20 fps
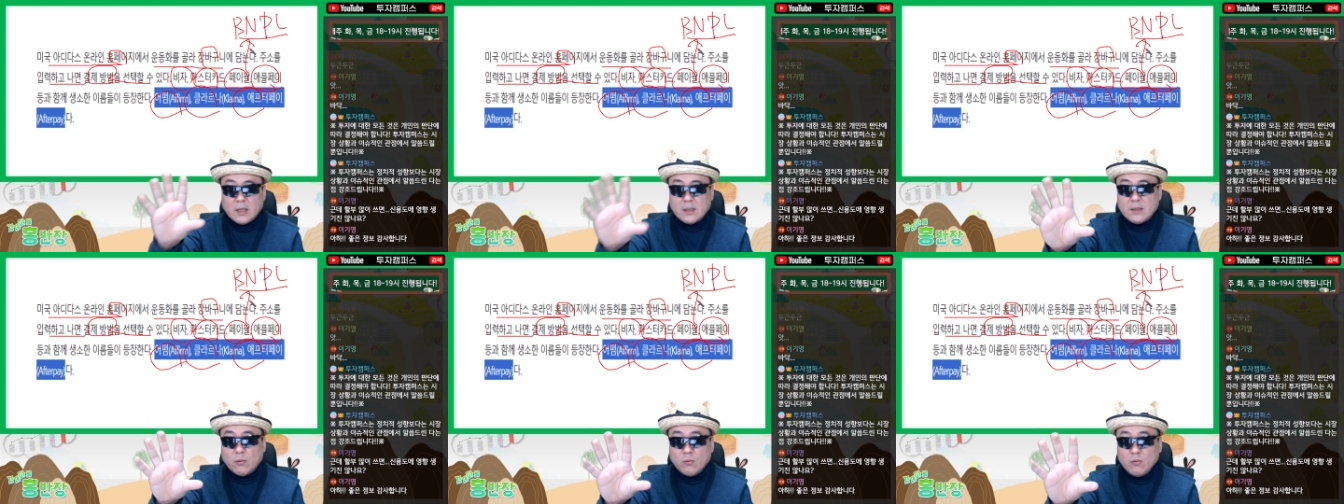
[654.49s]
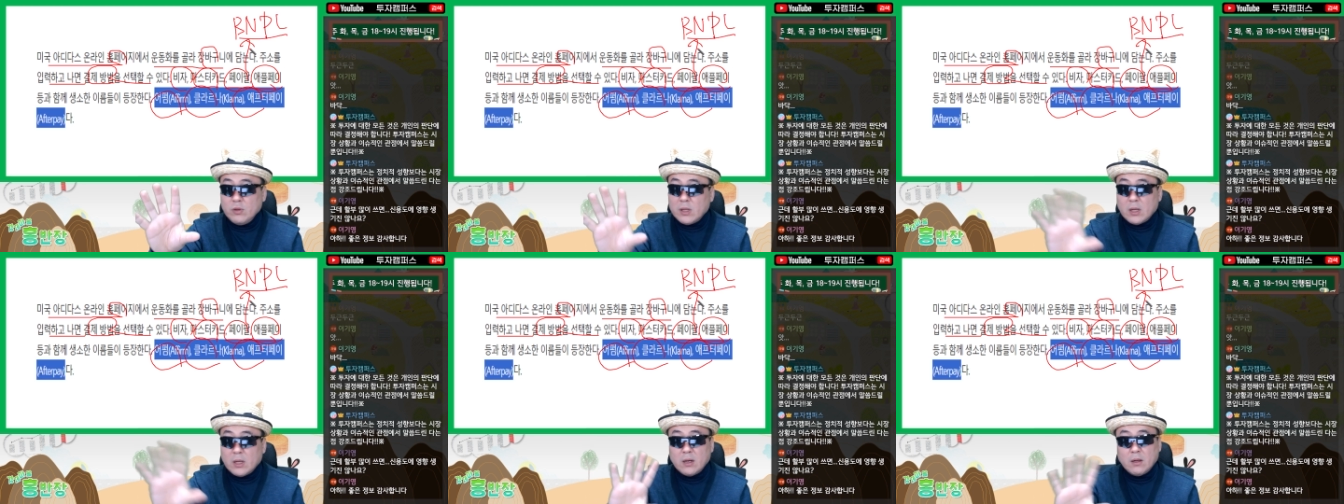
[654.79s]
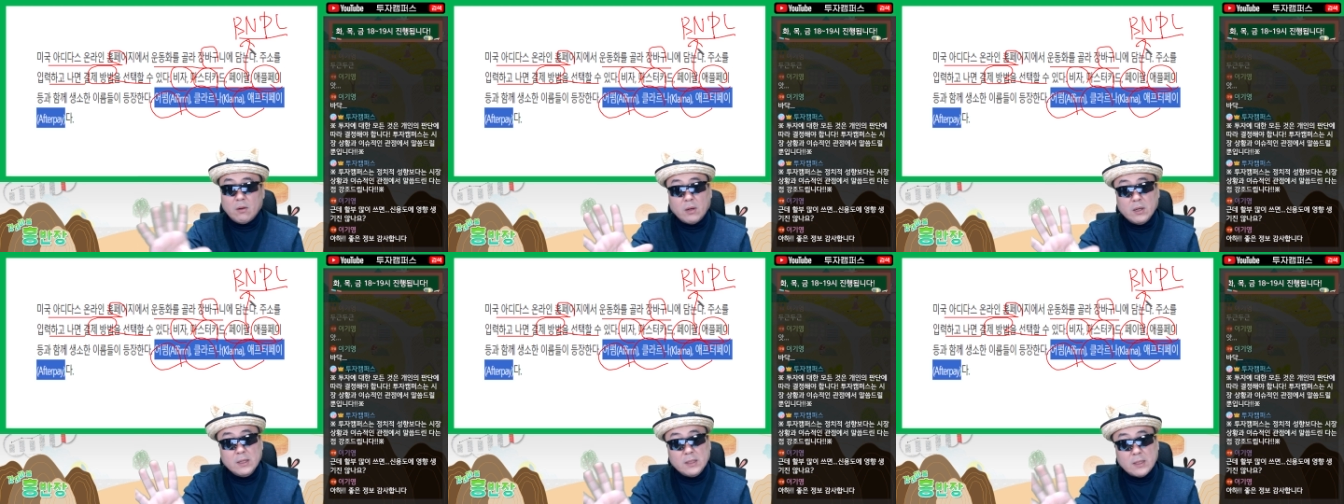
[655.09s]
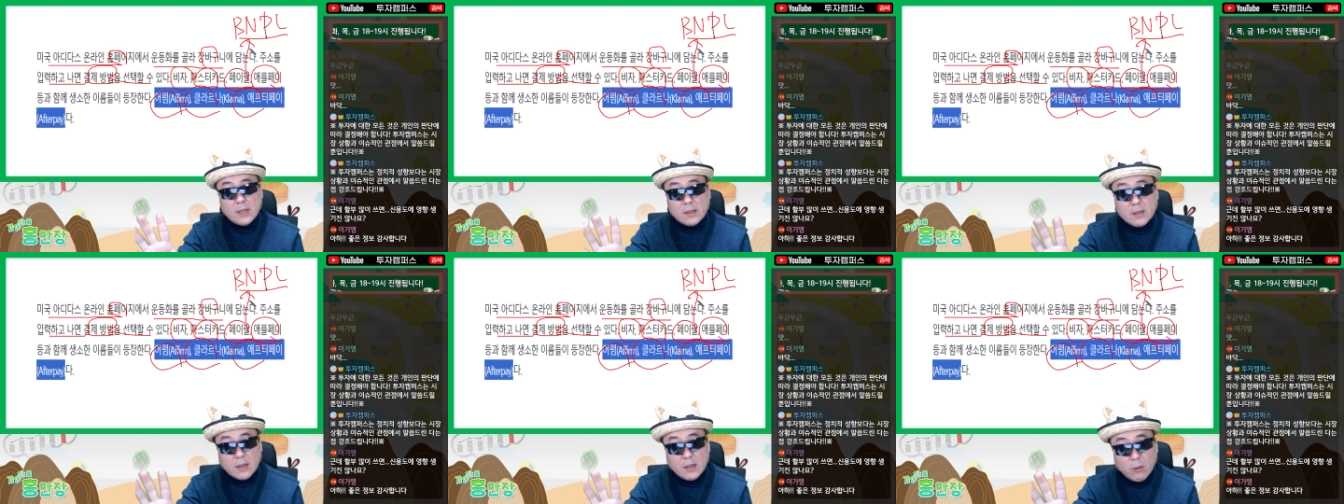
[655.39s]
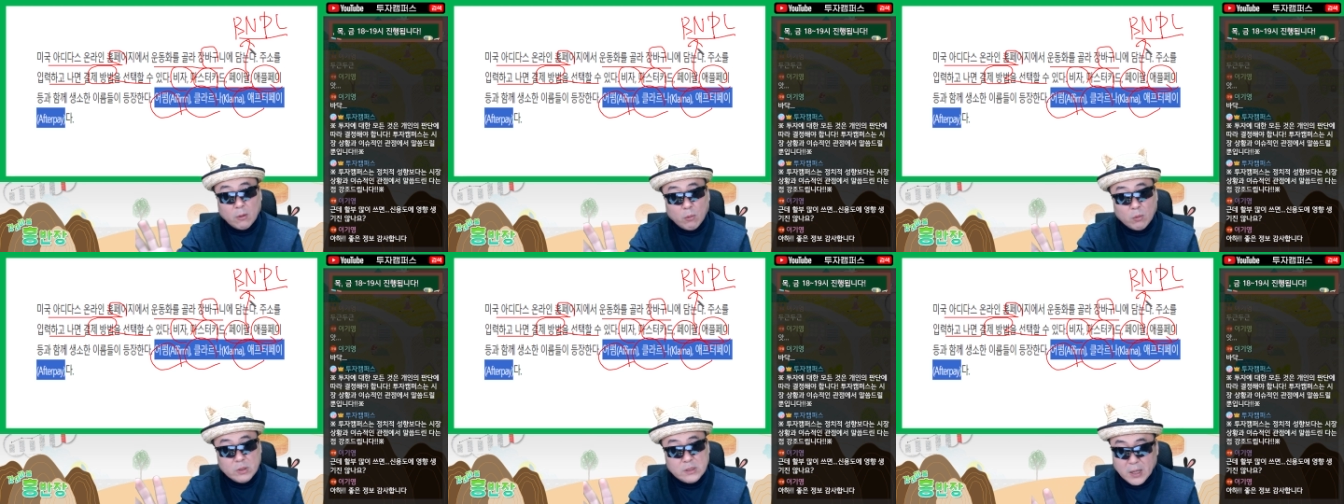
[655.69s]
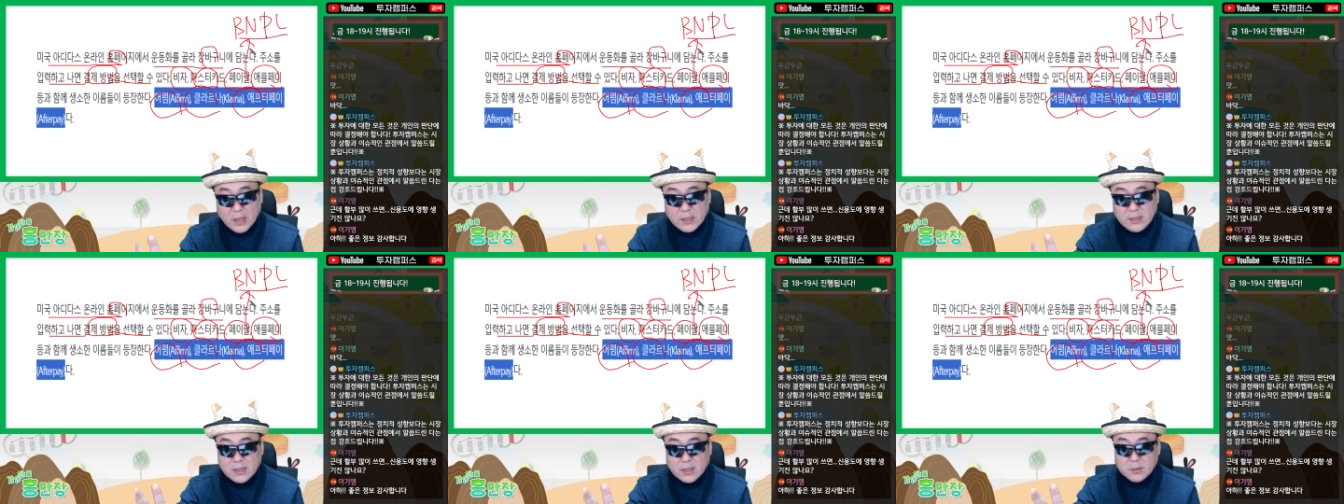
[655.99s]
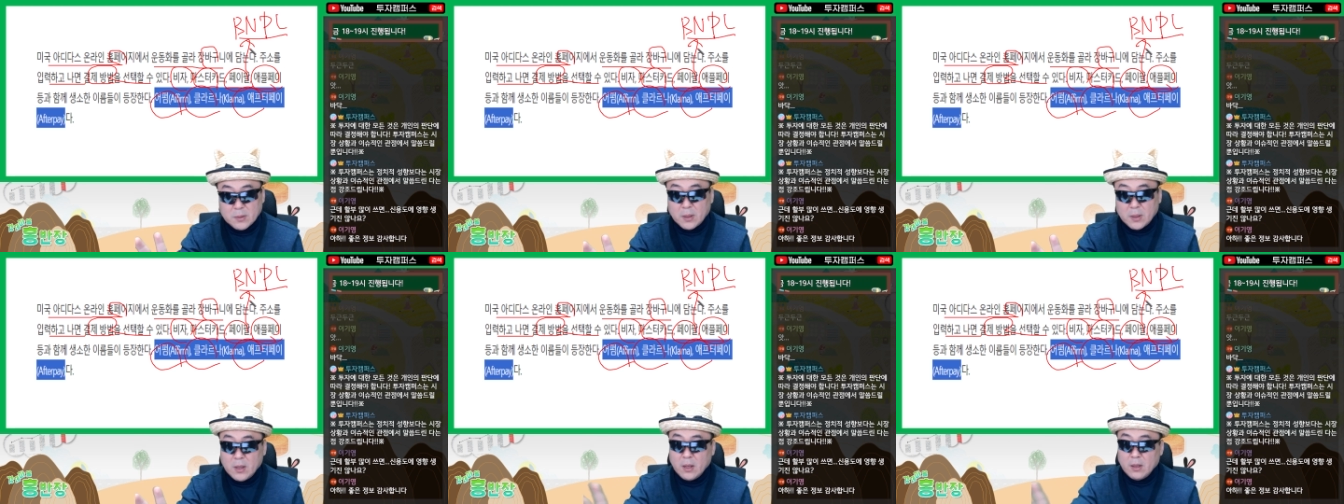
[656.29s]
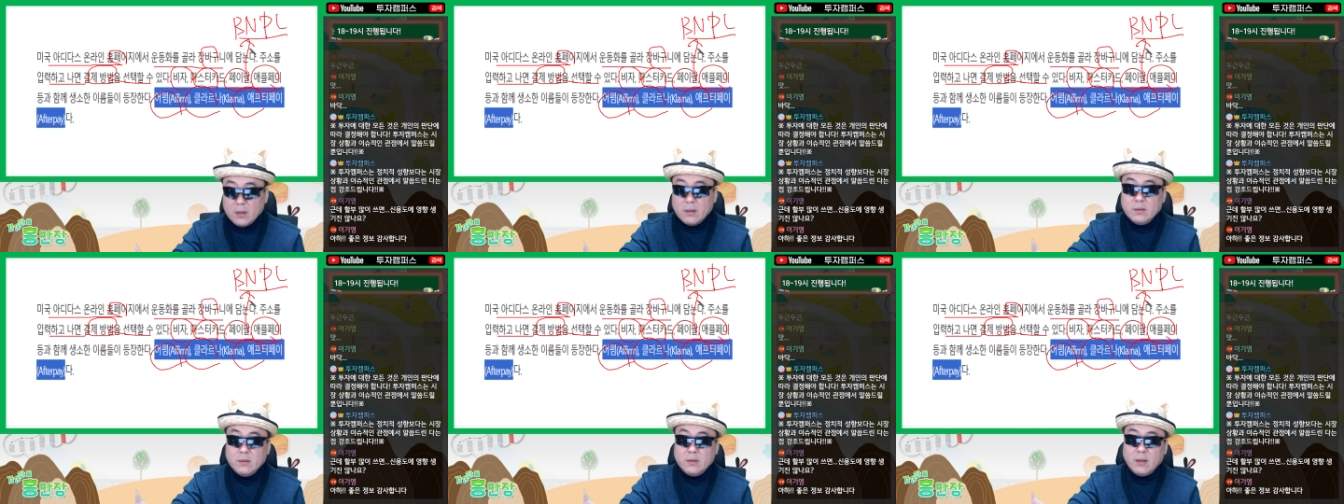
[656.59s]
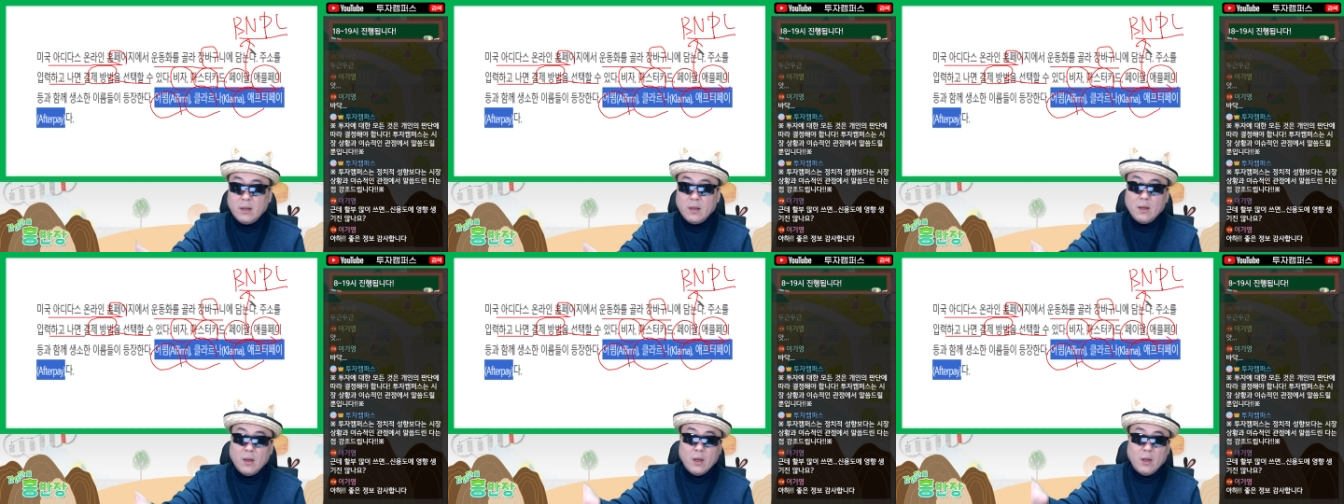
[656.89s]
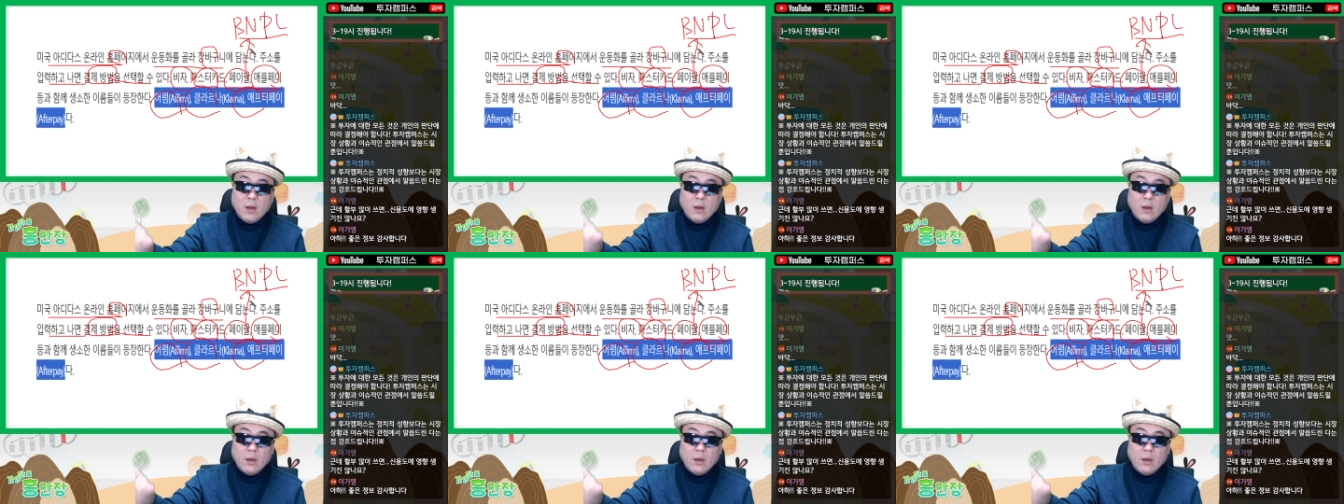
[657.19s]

우리나라는 거의 나타나고 있지 않지 않죠. 근데